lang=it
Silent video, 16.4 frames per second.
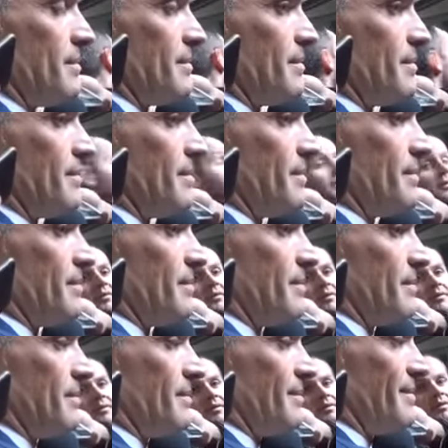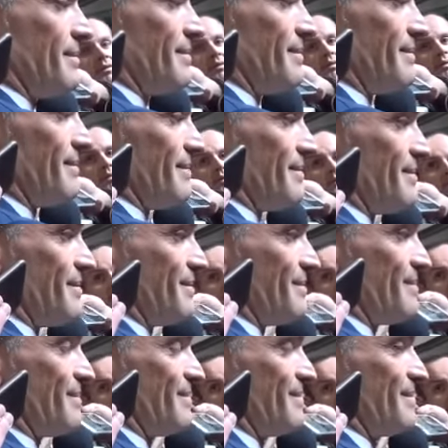ricevuto tutti questi
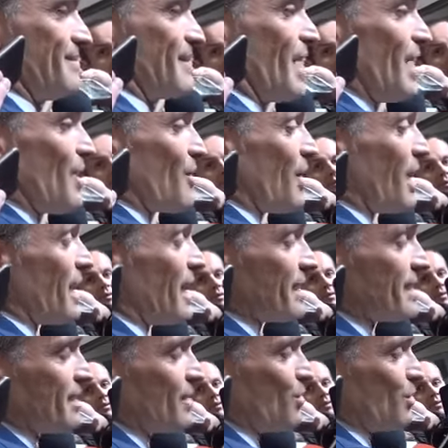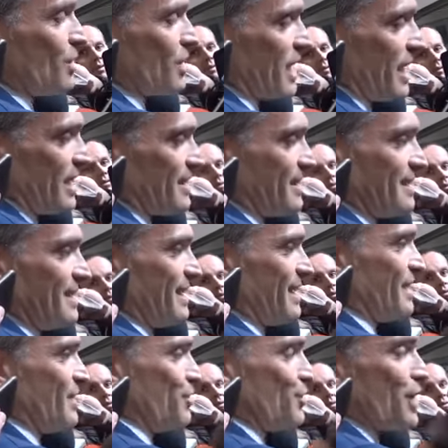complimenti? Guarda, le assicuro che
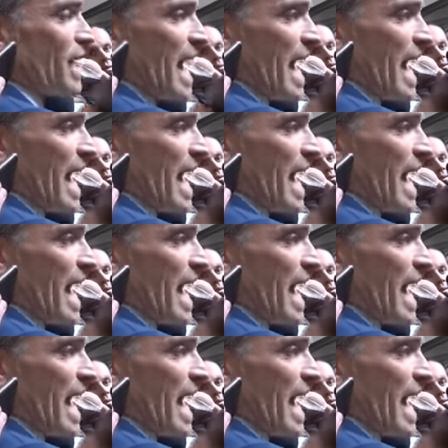noi